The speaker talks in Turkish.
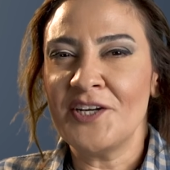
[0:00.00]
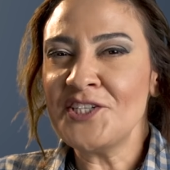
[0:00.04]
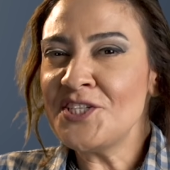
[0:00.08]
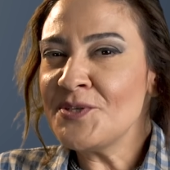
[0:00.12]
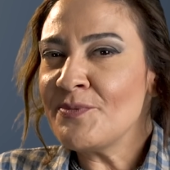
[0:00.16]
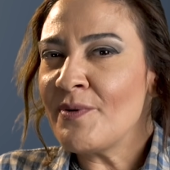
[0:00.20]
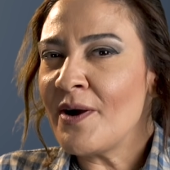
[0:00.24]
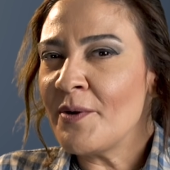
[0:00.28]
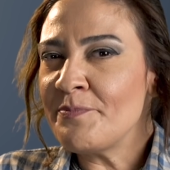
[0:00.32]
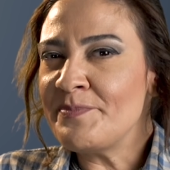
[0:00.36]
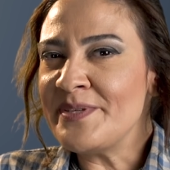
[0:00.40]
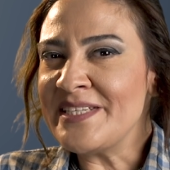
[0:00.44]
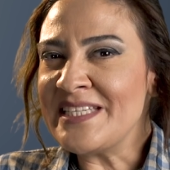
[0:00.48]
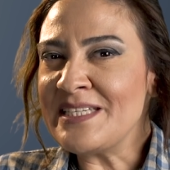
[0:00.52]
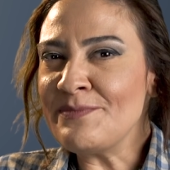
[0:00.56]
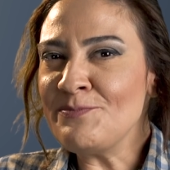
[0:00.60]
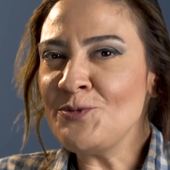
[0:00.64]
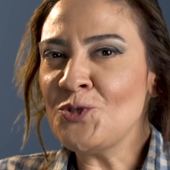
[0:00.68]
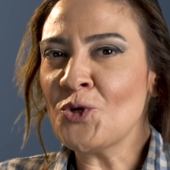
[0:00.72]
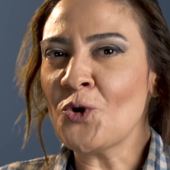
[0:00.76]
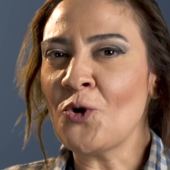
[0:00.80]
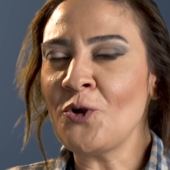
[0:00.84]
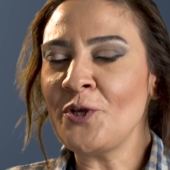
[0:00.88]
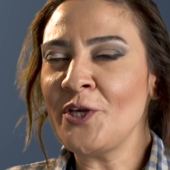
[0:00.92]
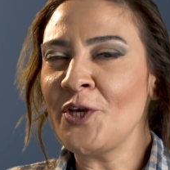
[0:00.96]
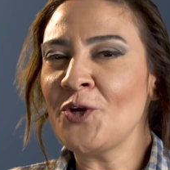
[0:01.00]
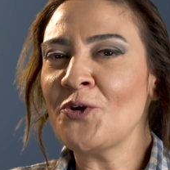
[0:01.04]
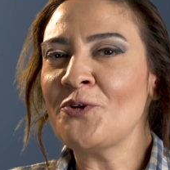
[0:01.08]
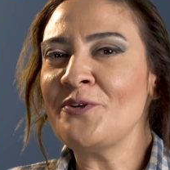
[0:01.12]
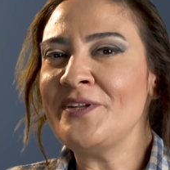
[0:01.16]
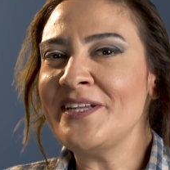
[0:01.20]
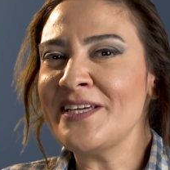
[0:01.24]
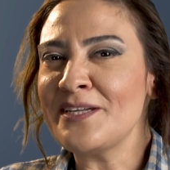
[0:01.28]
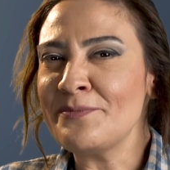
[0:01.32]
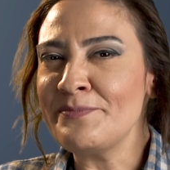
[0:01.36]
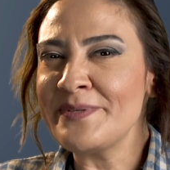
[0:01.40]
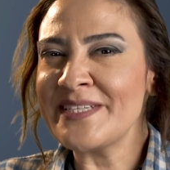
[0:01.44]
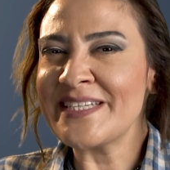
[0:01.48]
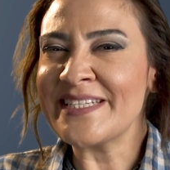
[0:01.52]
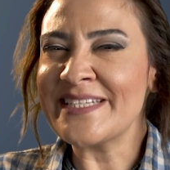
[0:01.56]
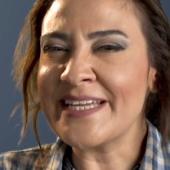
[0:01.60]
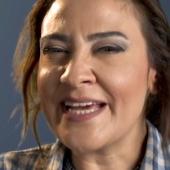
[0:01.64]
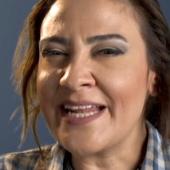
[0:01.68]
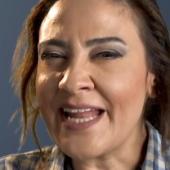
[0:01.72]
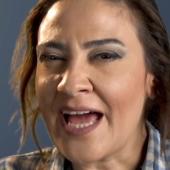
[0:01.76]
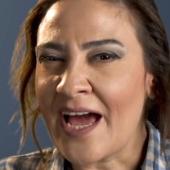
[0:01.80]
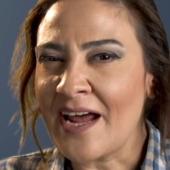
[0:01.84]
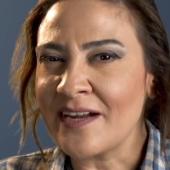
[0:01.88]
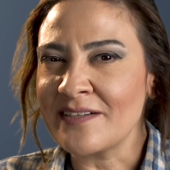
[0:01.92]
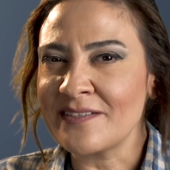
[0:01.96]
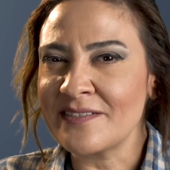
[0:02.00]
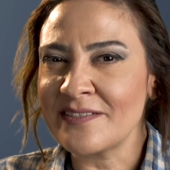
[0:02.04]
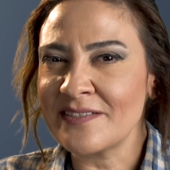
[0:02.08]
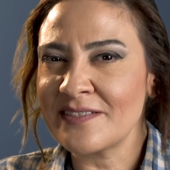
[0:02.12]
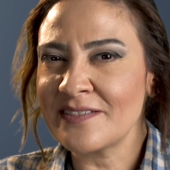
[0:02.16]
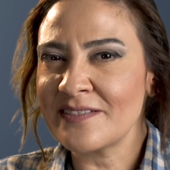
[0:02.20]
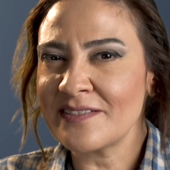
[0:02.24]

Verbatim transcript: Acaba bizim gölge yönlerimiz neler?